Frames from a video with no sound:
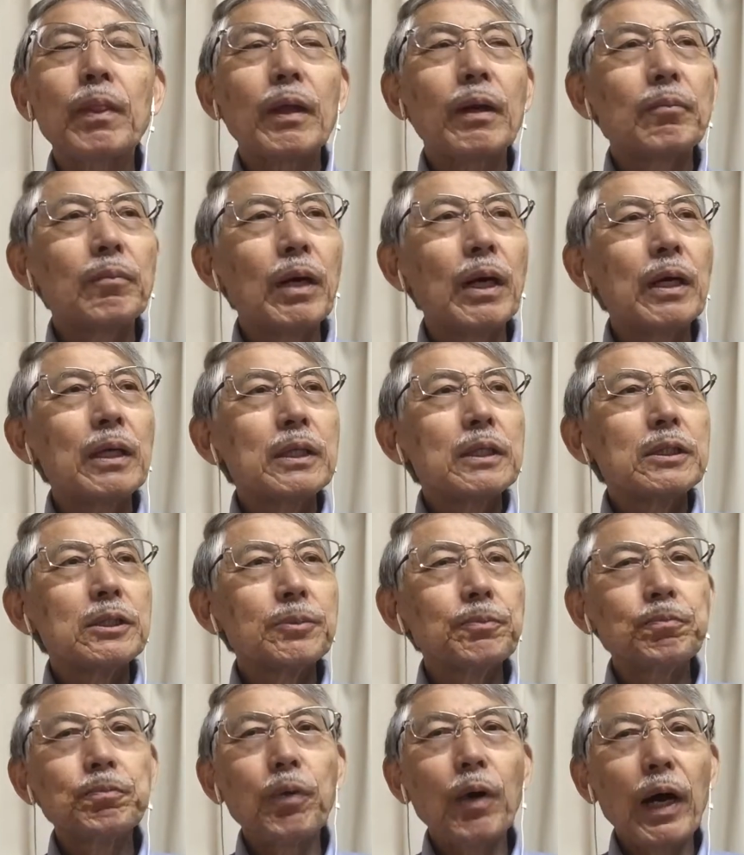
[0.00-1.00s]
まあ一
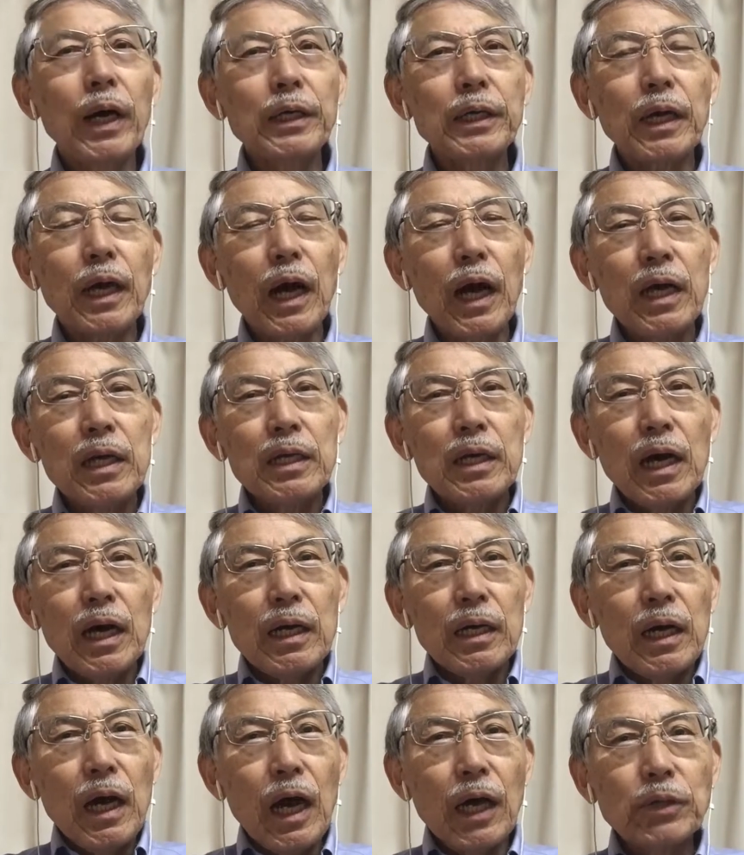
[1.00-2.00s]
歩あ
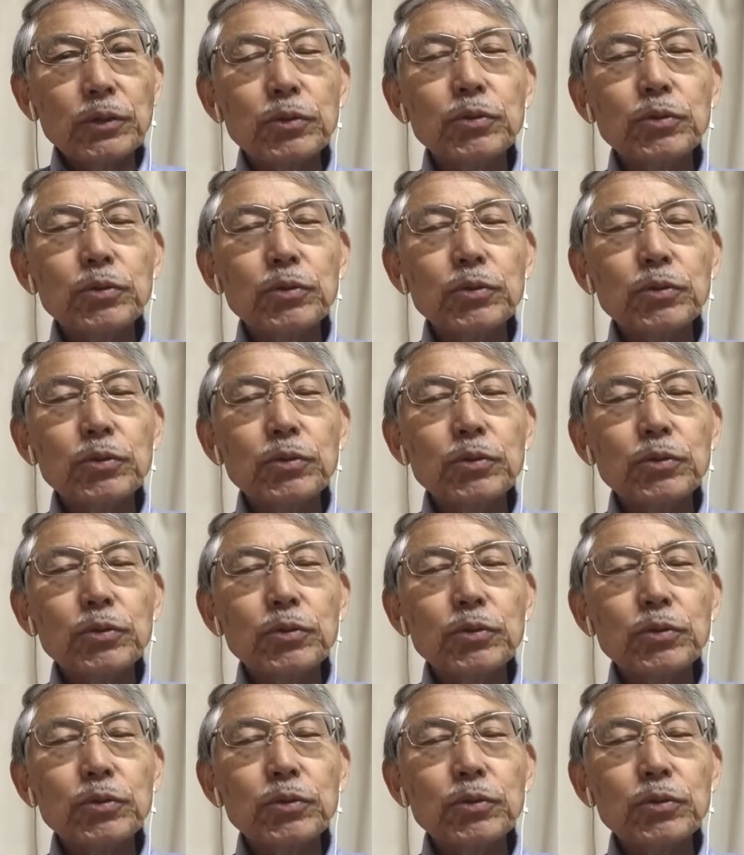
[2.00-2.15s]
歩